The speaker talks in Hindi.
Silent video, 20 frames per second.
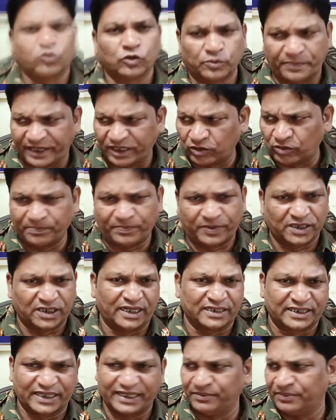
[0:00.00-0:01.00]
खुद पैरों में पड़
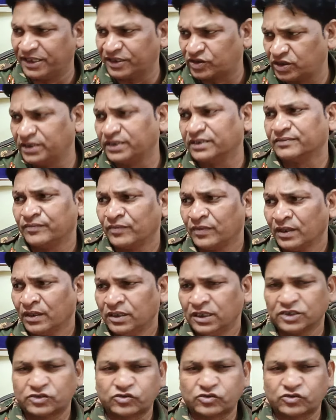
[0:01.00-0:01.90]
रहा था ये व्यक्ति हम्म।